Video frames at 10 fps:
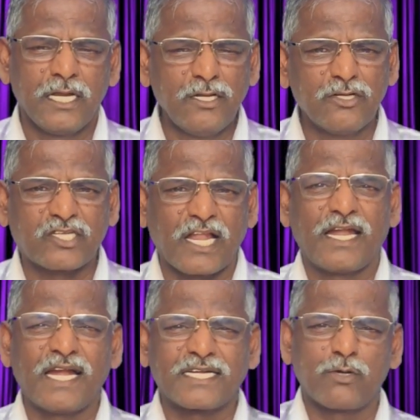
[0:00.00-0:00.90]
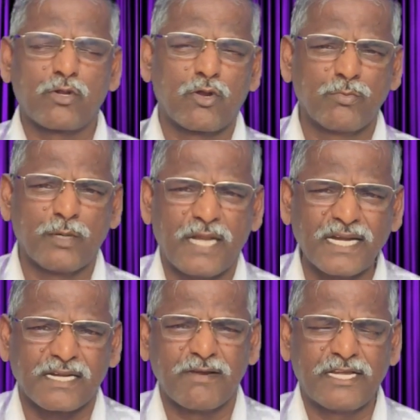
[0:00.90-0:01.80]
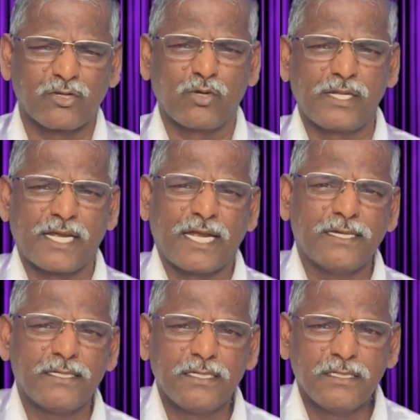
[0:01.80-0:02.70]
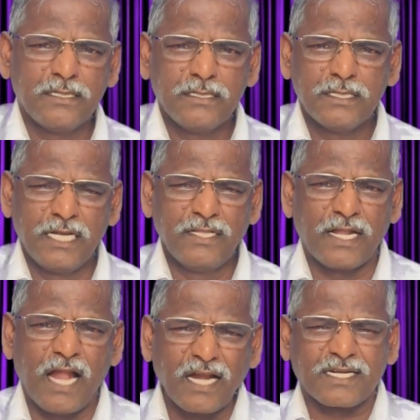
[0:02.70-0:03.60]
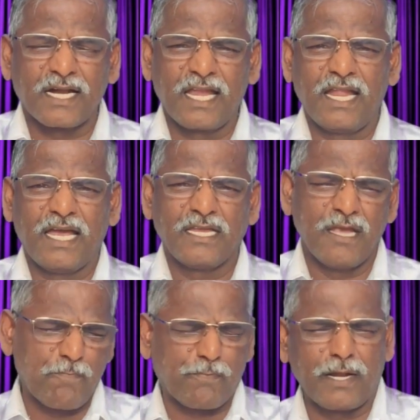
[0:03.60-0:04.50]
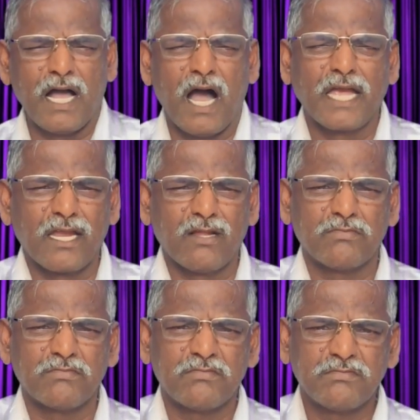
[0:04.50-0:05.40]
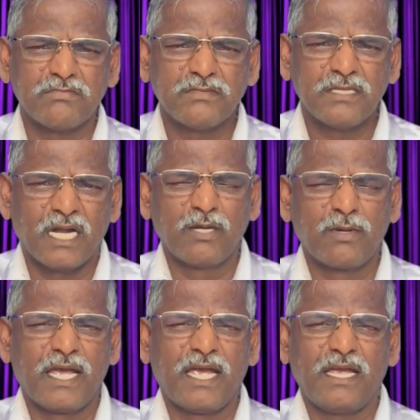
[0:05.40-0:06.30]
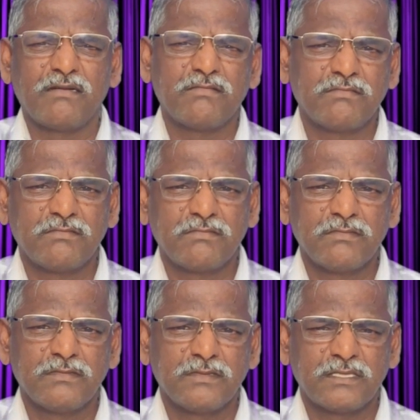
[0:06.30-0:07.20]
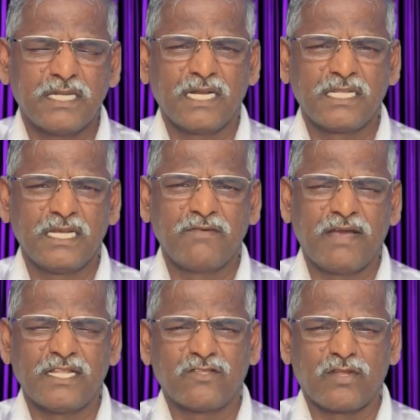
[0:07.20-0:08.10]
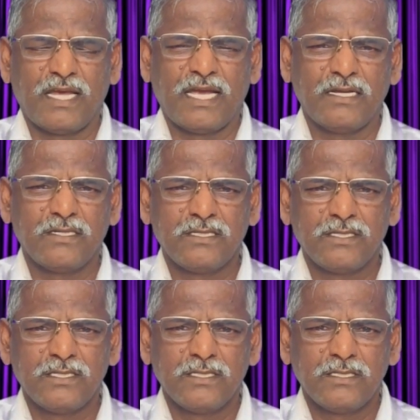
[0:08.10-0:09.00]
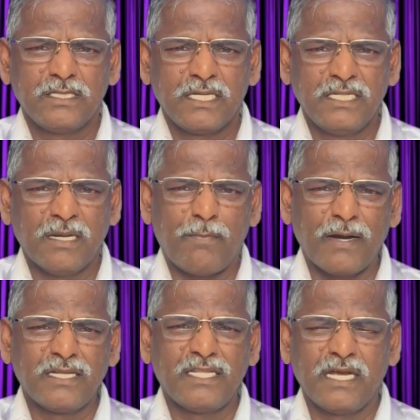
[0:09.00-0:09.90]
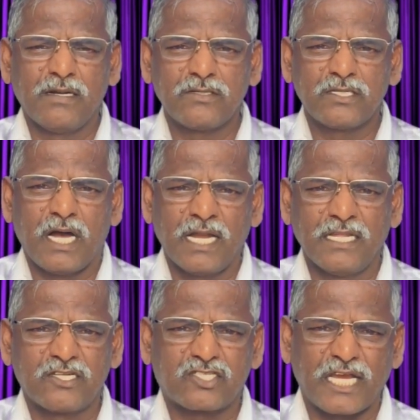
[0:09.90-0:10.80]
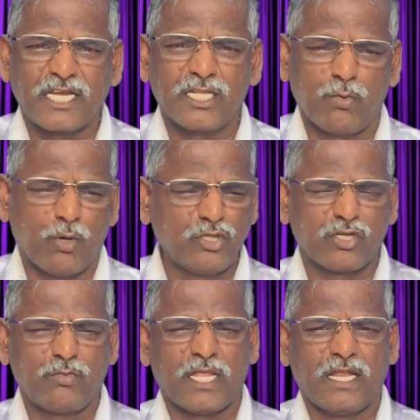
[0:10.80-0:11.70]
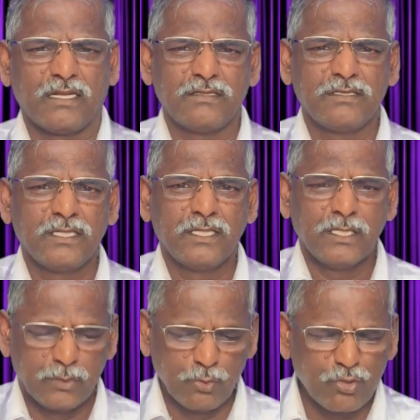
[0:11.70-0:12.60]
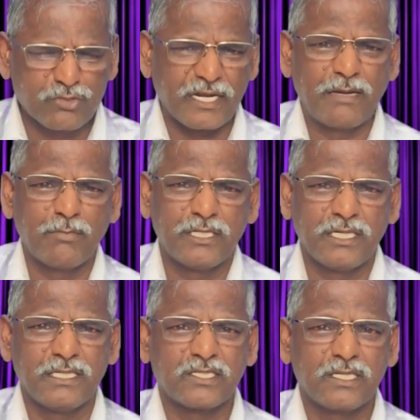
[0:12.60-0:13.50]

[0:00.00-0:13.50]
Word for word: இன்னும் சில நாட்கள் ஒரு ஒன்பது நாட்கள் வைத்துக் கொள்ளுங்க இந்த நாட்களில் எப்படி ஆகிலும் ஆண்டவரே நான் இந்த வேதத்தில் இந்த பகுதியை அல்லது சங்கீதம் ஒன்று முதல் நூற்றி ஐம்பது